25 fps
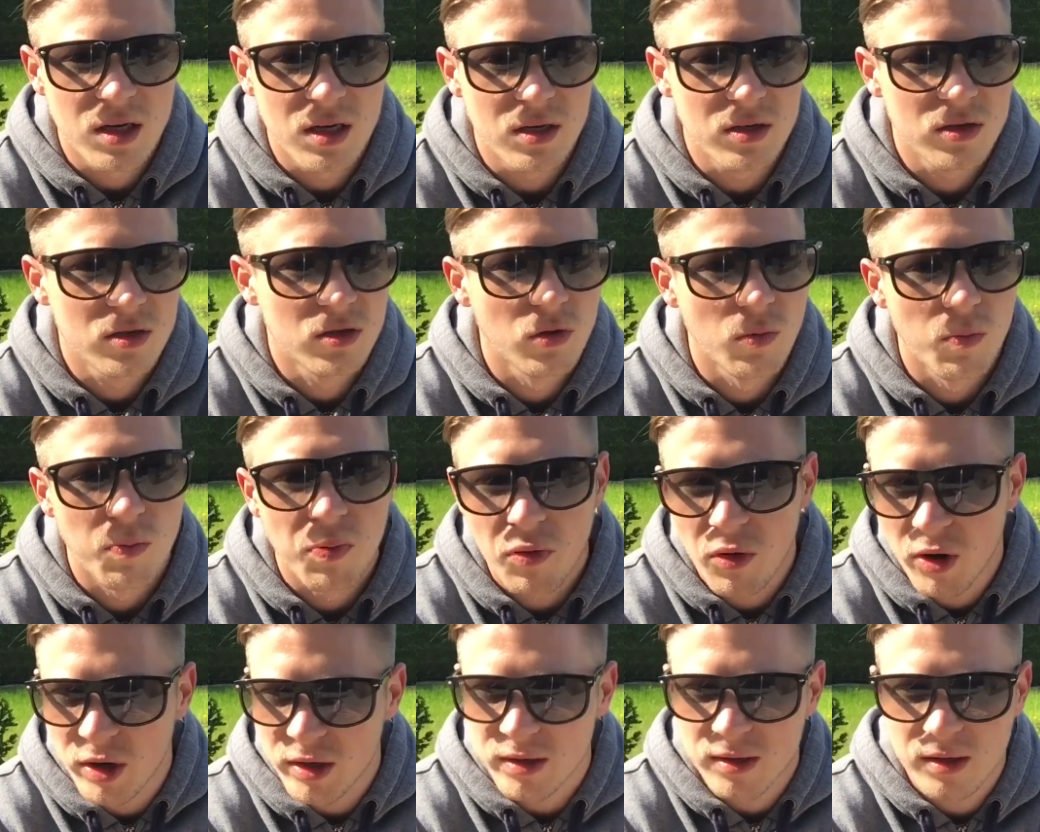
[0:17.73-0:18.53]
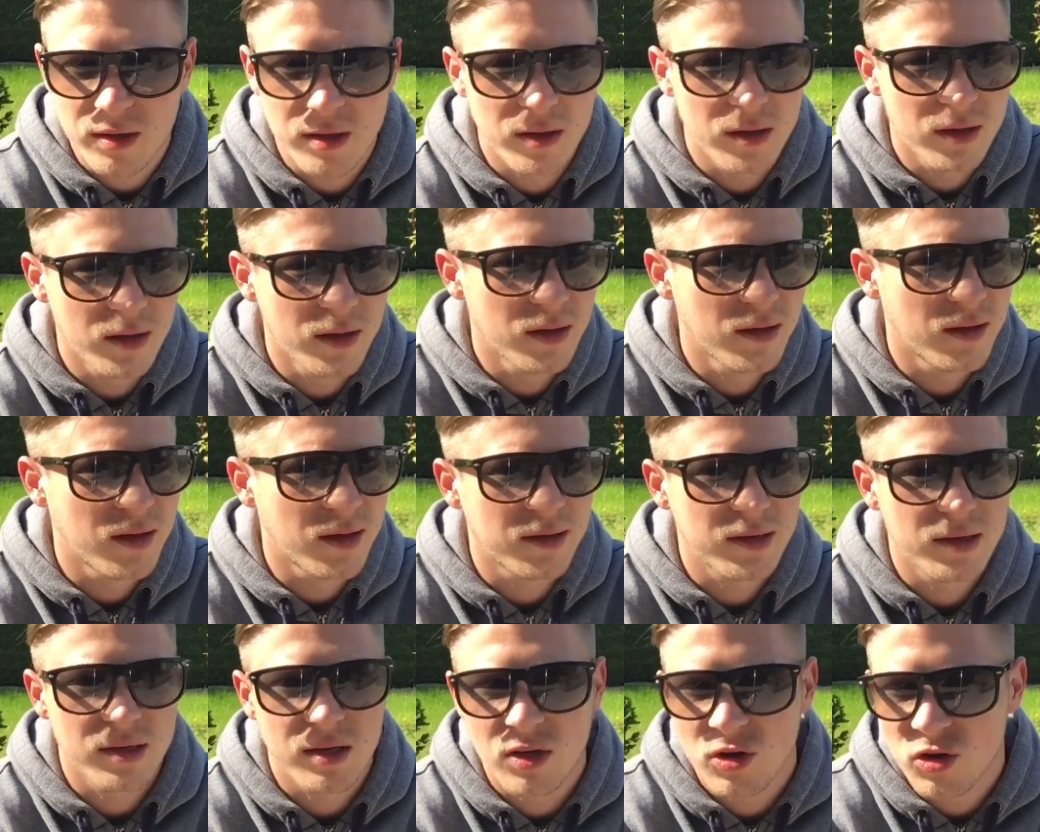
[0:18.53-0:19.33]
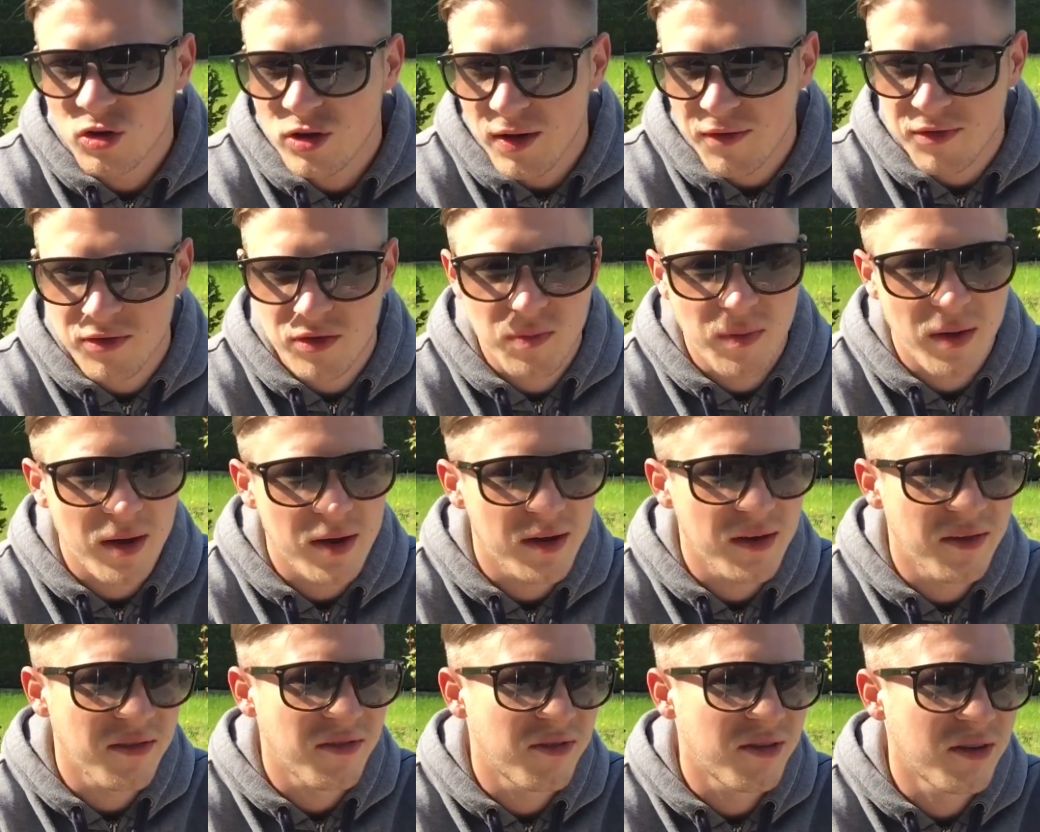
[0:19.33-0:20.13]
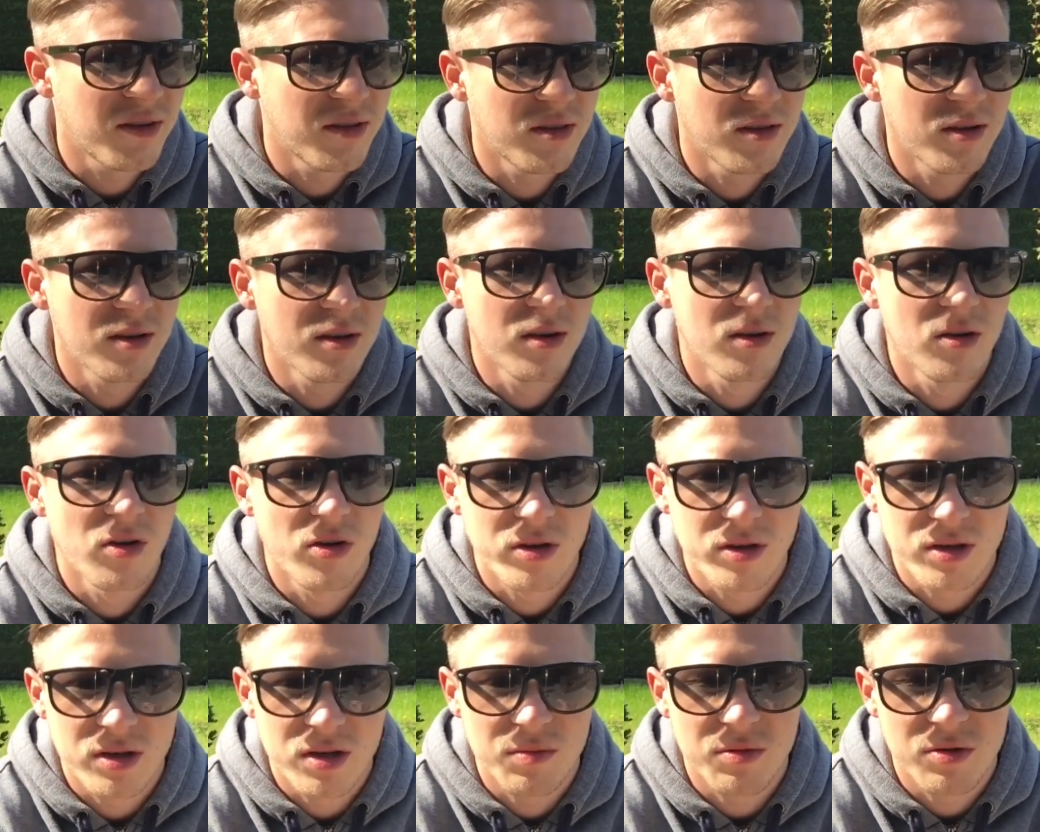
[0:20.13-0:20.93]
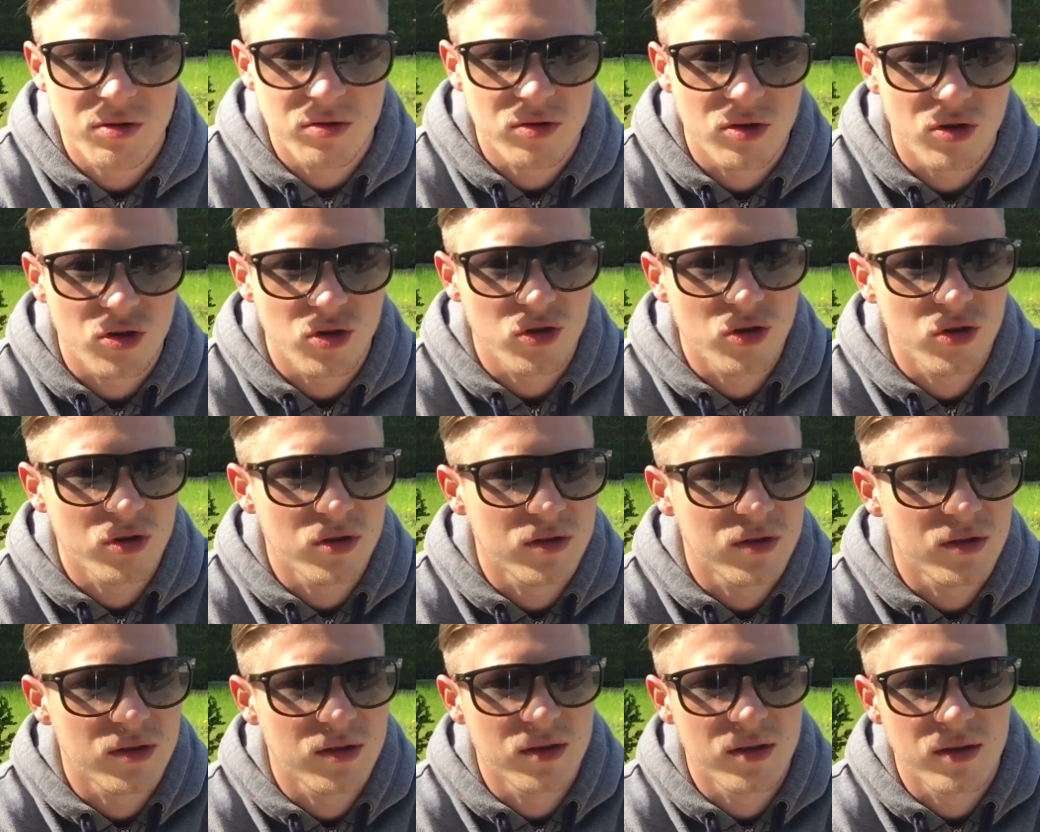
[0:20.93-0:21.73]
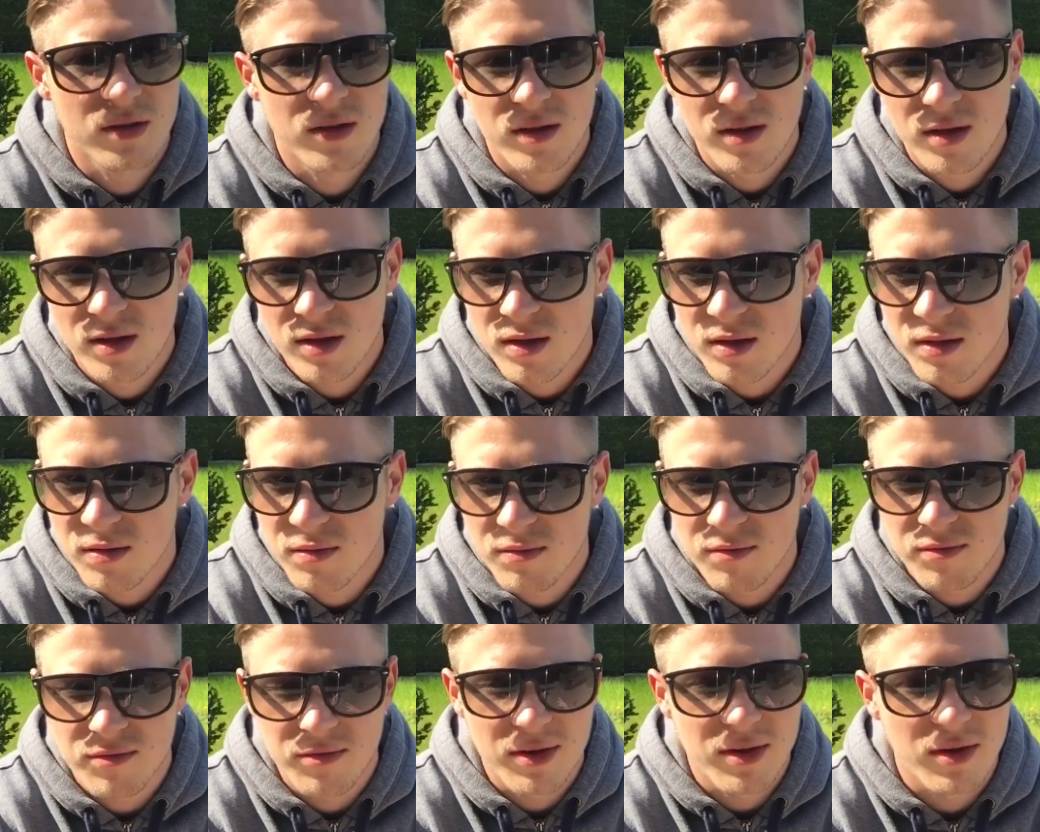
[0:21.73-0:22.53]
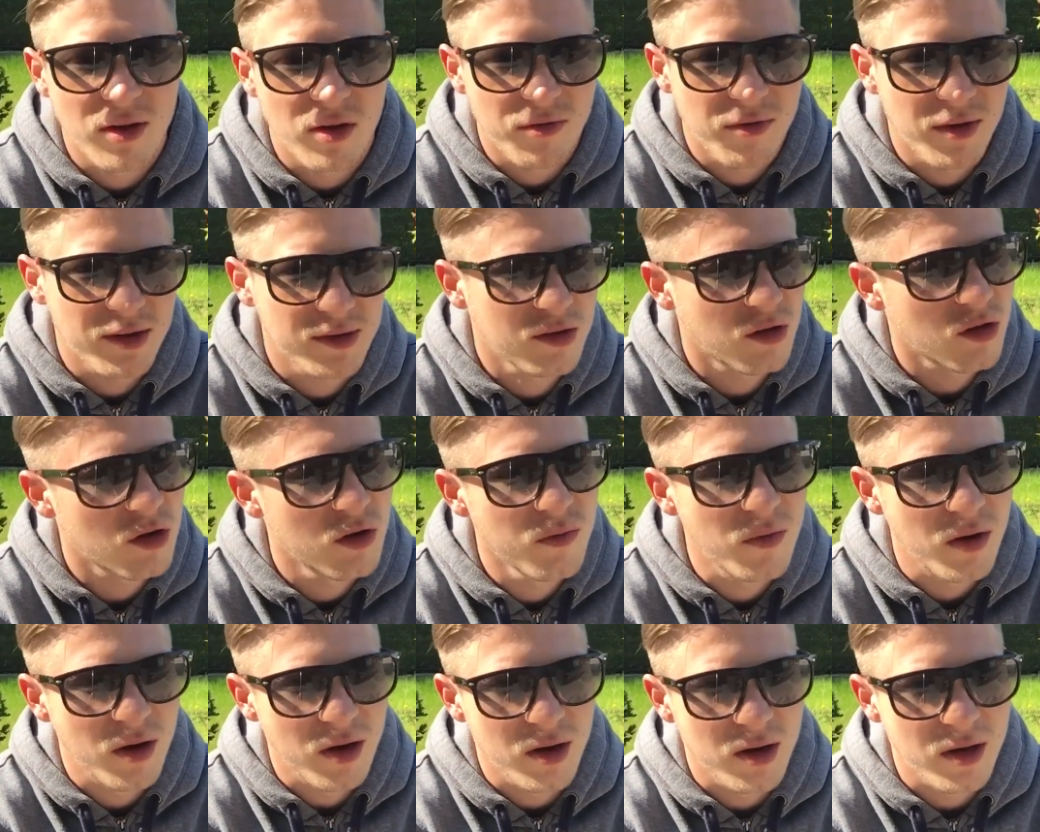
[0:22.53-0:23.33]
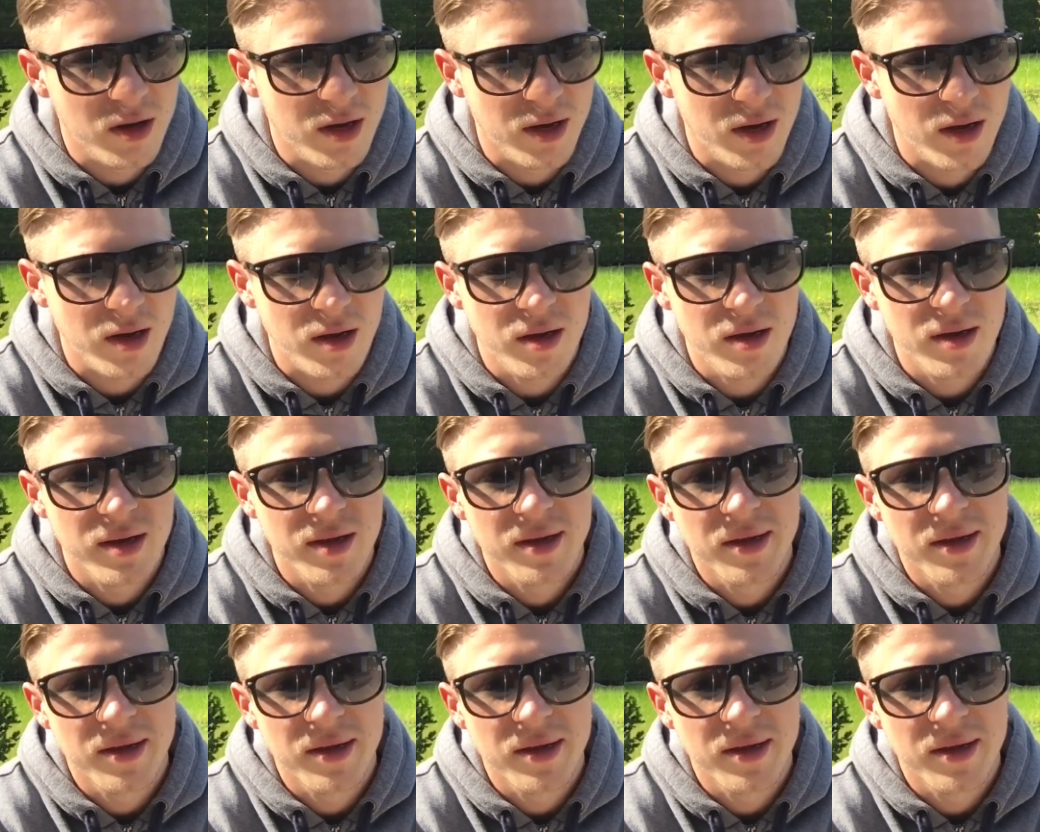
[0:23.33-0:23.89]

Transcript: supporten, dass ich Geschäftspartner finde, Leute, die mich unterstützen, wie auch was auch immer. Ja?